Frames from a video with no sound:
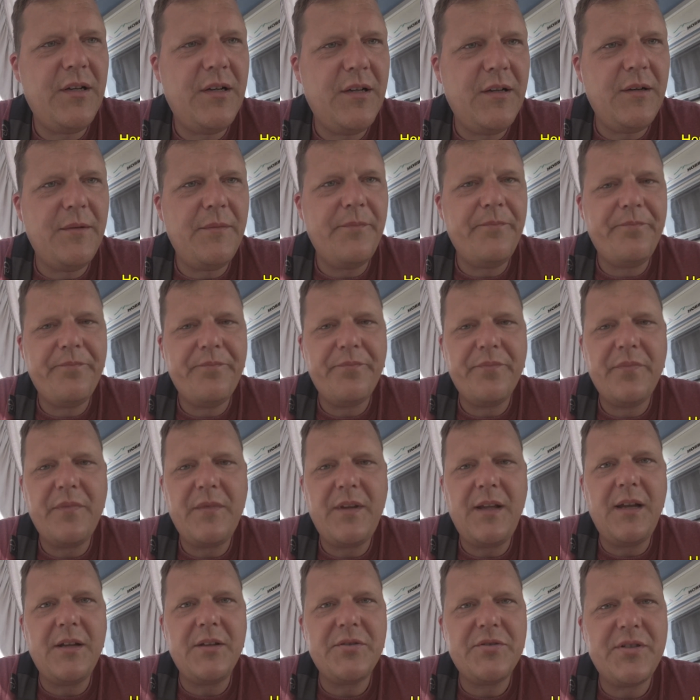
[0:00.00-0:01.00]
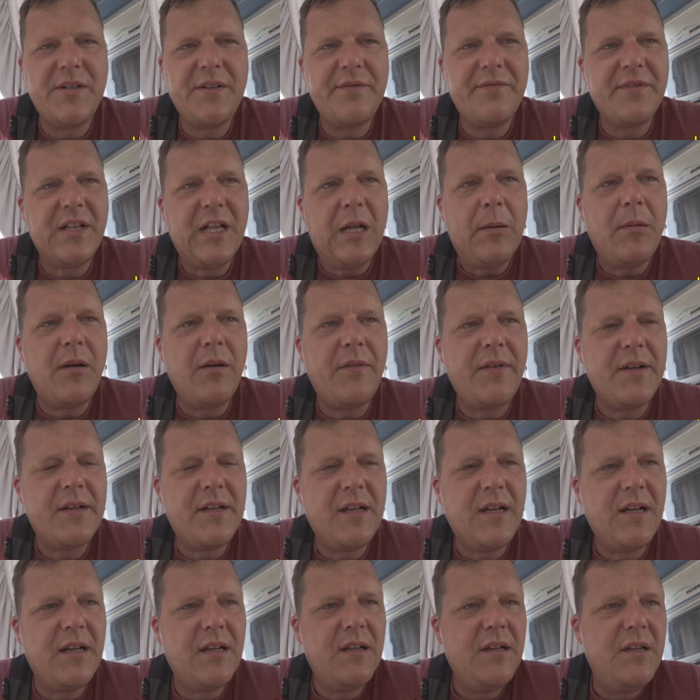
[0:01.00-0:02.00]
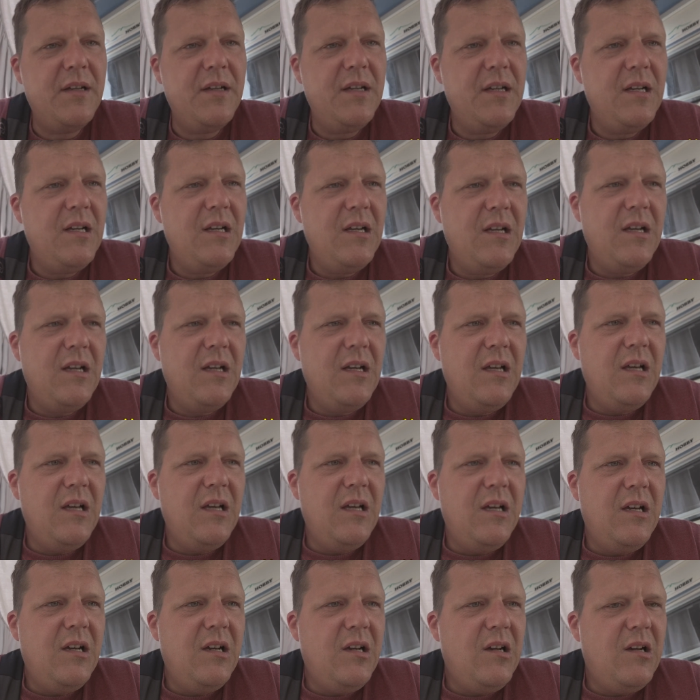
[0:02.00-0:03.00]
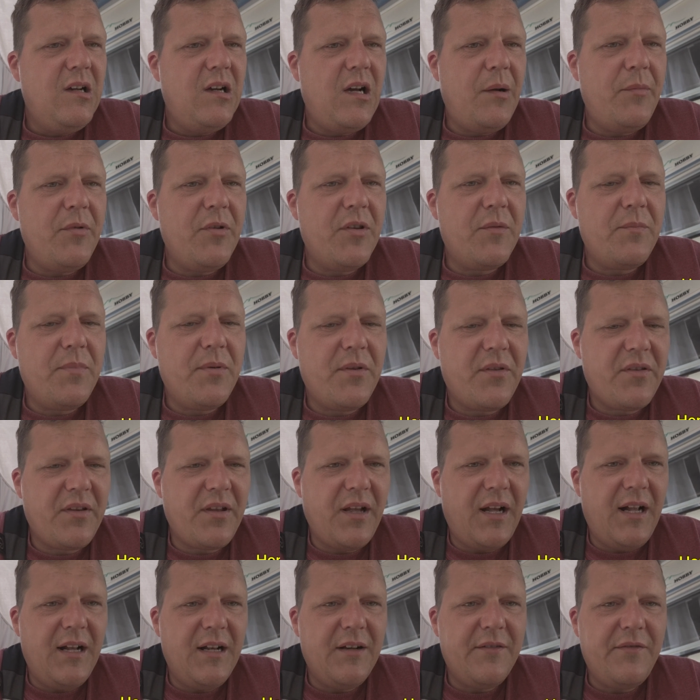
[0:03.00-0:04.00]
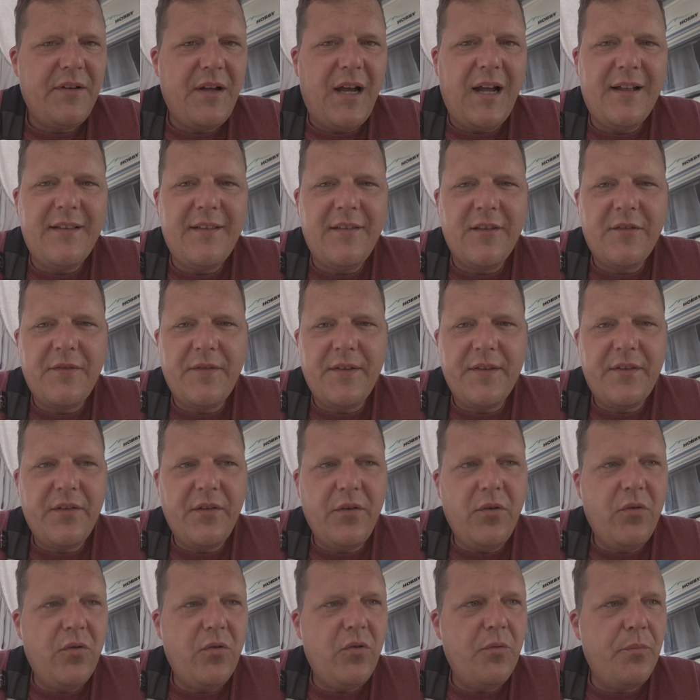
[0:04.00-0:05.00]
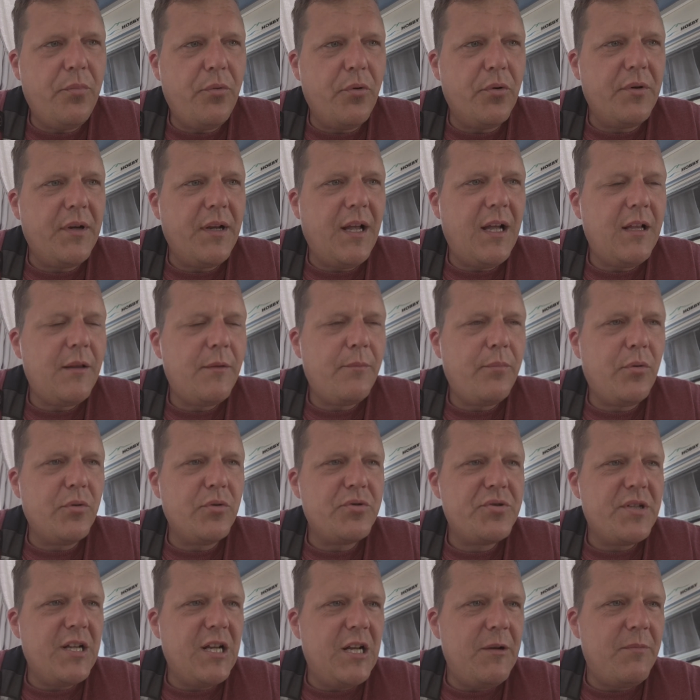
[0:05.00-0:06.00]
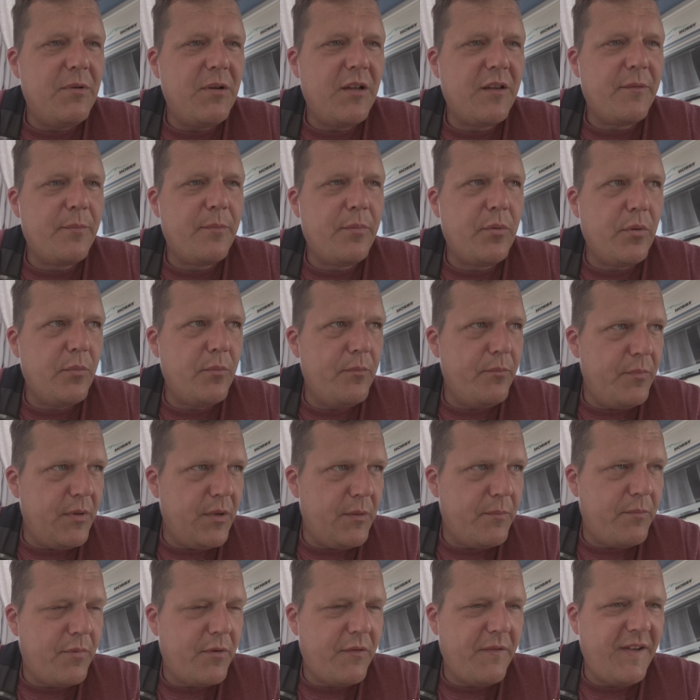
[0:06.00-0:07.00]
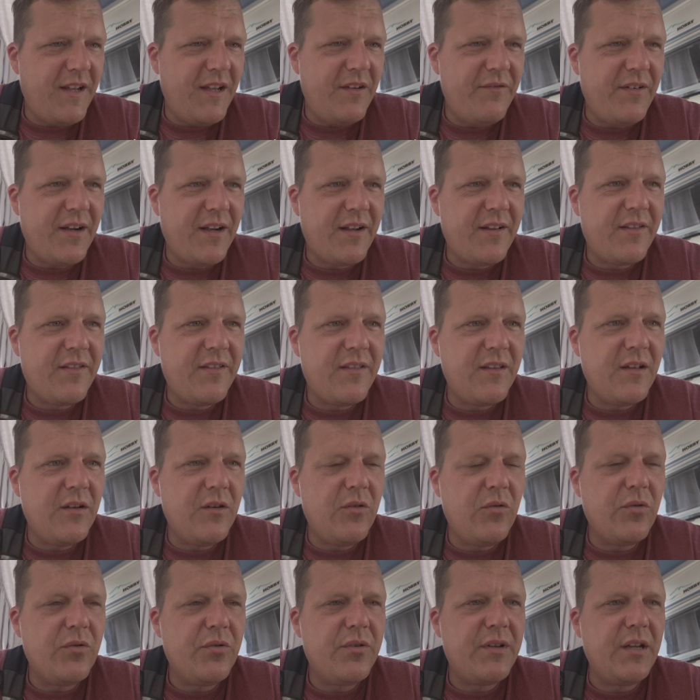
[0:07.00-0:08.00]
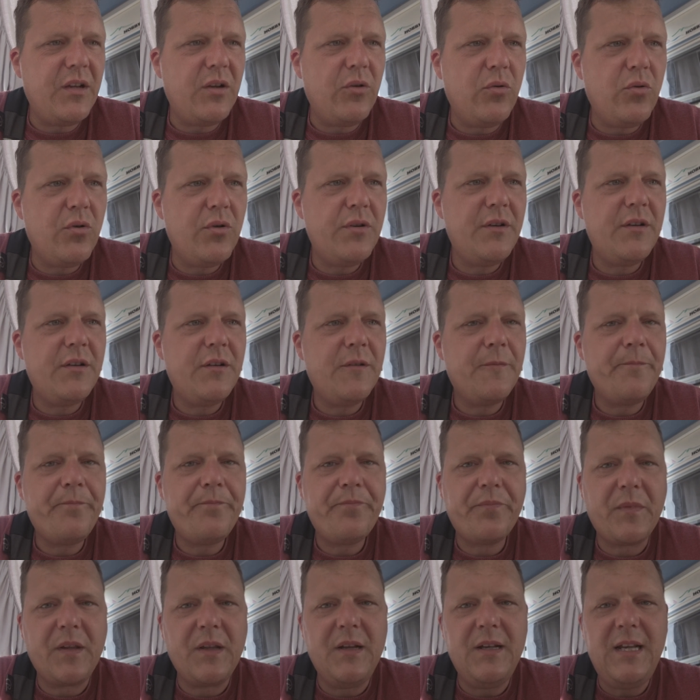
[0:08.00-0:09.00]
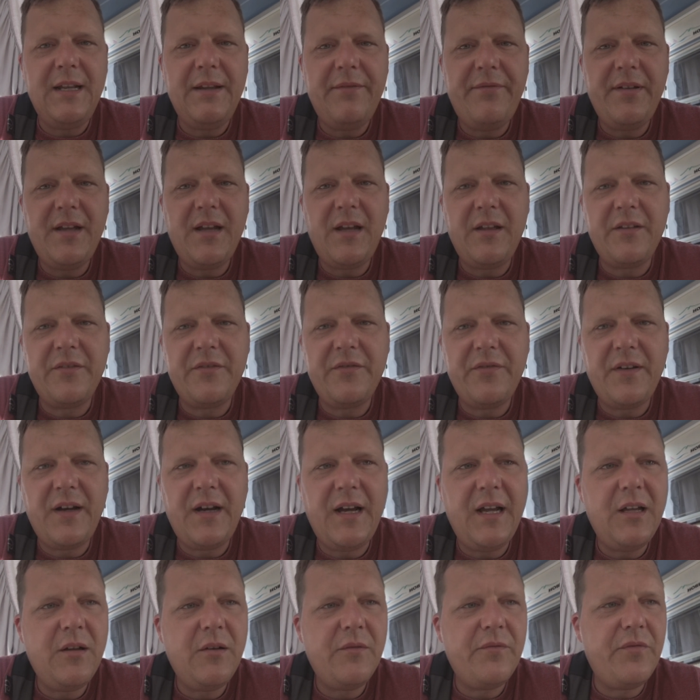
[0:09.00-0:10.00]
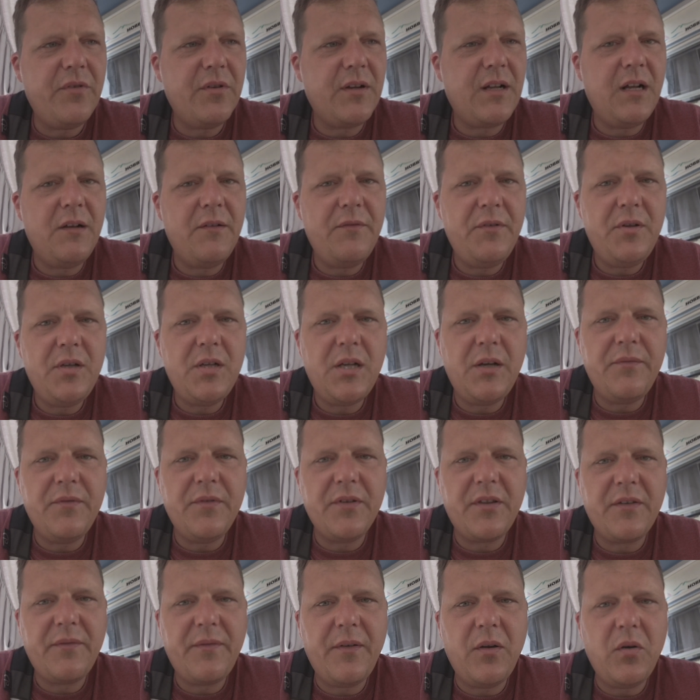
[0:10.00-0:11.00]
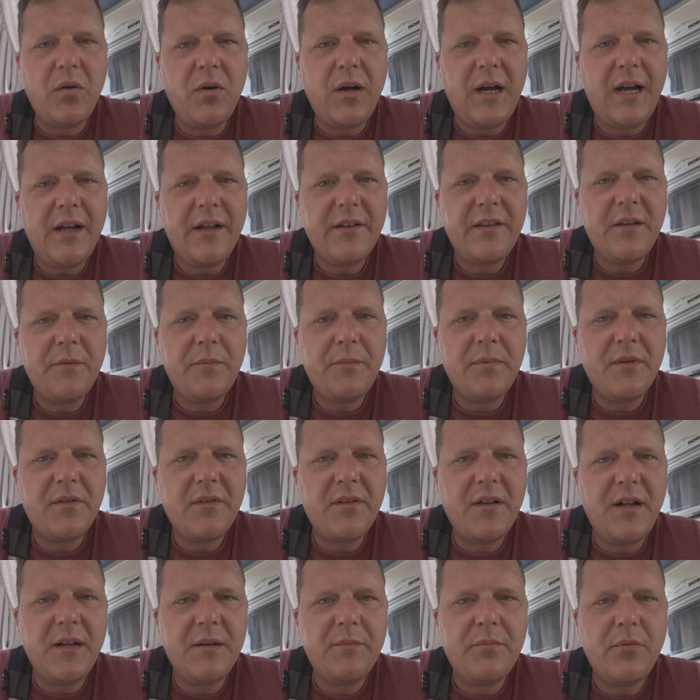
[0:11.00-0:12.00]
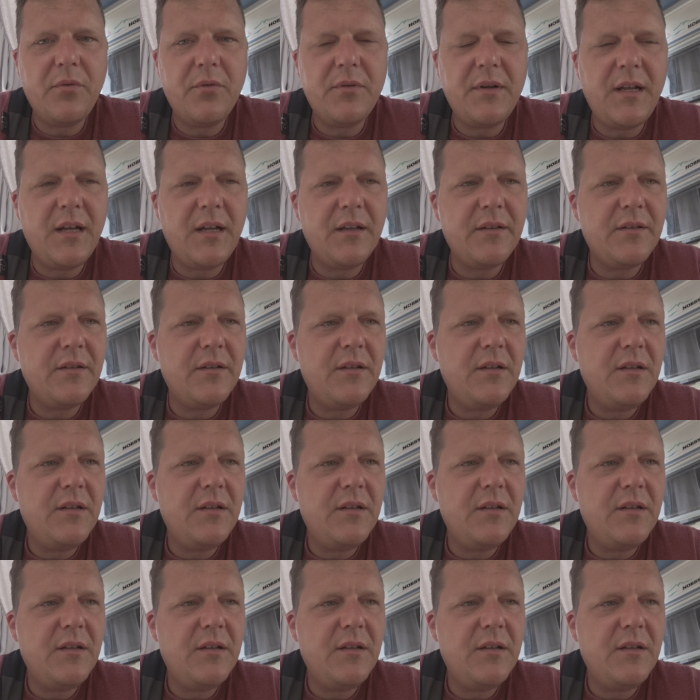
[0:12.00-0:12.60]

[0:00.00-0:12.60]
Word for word: Ähm, der Chef selber war da, haben jetzt bezahlt 28 Euro pro Nacht pro Stellplatz mit zwei Erwachsenen und den Hund. Livia ist frei und für Calvin haben wir 2,80 Euro bezahlt pro Nacht.